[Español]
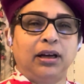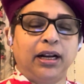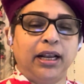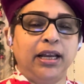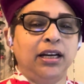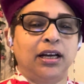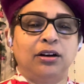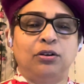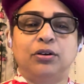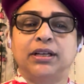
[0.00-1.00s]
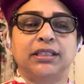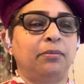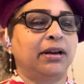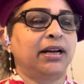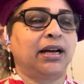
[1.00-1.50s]
reinan o está
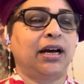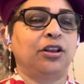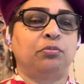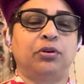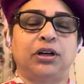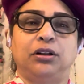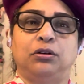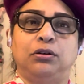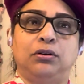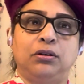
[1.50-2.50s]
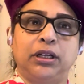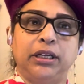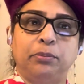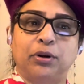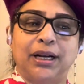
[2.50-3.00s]
marcado por el dolor y
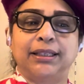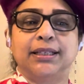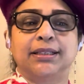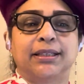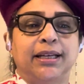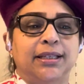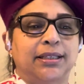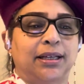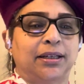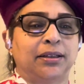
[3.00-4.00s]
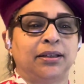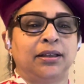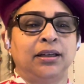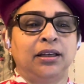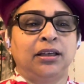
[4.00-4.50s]
por la tristeza
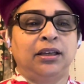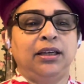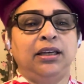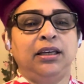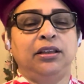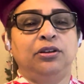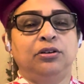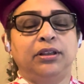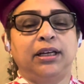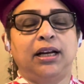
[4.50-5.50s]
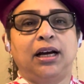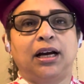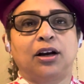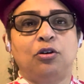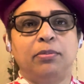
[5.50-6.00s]
y donde
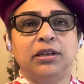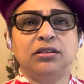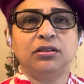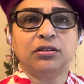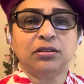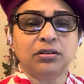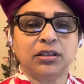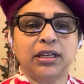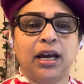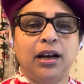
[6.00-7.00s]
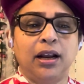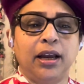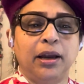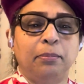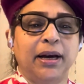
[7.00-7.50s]
la convención social
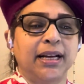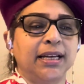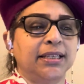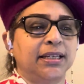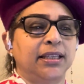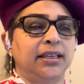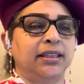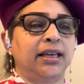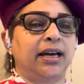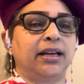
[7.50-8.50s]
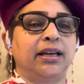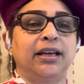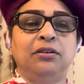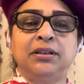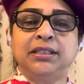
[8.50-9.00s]
eh, parece dictar que
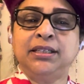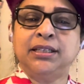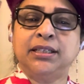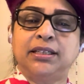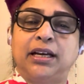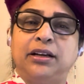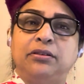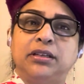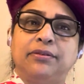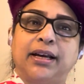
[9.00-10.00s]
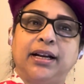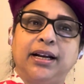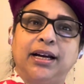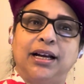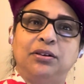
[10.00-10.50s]
no es necesario llevar
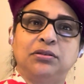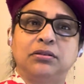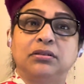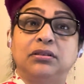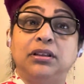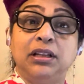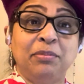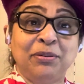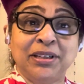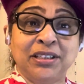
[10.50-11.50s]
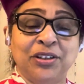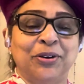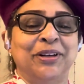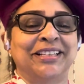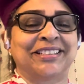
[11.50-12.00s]
regalos ni
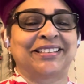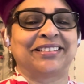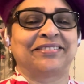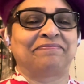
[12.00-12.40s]
provisiones.